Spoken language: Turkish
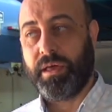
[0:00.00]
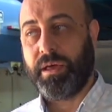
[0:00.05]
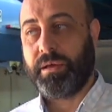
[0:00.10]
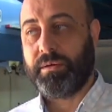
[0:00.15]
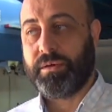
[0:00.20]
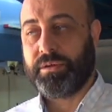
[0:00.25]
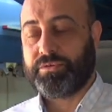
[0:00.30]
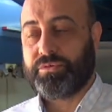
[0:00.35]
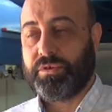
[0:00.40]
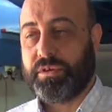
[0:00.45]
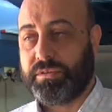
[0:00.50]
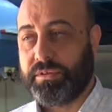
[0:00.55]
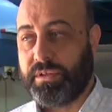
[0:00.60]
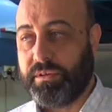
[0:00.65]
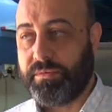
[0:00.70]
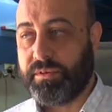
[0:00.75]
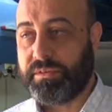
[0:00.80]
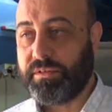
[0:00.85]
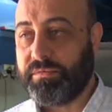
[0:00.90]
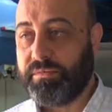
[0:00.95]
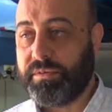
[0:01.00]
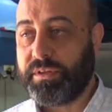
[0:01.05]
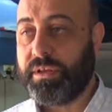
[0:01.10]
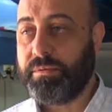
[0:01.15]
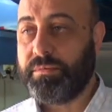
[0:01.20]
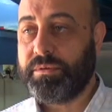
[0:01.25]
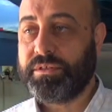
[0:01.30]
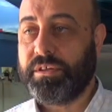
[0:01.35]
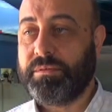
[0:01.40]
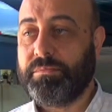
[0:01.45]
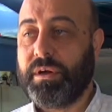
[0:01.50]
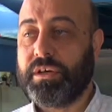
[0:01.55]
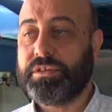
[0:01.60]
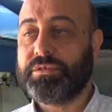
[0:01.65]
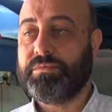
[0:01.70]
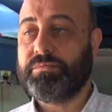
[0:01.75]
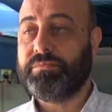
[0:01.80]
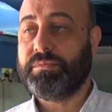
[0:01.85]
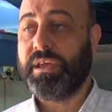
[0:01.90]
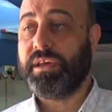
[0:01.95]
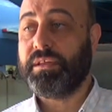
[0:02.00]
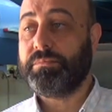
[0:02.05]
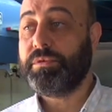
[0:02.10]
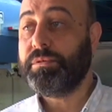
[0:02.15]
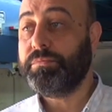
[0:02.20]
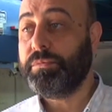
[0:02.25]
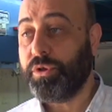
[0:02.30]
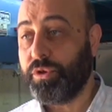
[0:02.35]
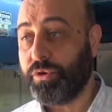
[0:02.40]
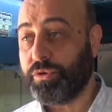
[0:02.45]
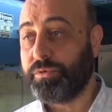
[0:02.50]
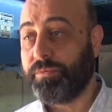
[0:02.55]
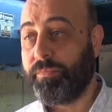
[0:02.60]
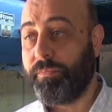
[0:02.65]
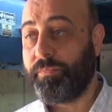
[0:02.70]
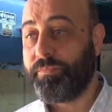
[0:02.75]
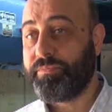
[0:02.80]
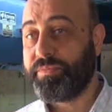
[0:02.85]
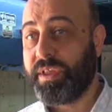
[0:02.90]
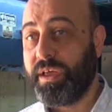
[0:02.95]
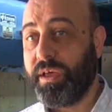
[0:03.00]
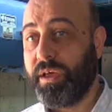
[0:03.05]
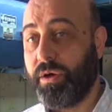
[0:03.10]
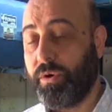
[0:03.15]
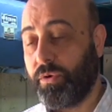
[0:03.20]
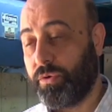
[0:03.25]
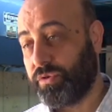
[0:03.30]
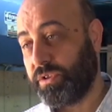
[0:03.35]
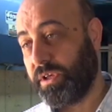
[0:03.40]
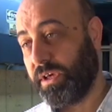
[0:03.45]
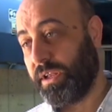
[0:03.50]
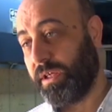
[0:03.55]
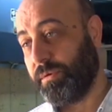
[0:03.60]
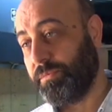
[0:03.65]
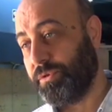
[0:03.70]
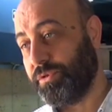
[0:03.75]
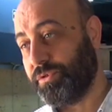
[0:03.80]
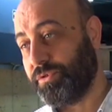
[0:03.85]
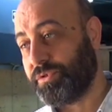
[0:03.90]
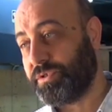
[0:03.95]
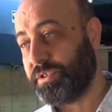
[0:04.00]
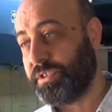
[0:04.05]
Ama şu an devletin verebileceği maksimum değer 1 milyon. Onu da alamıyoruz.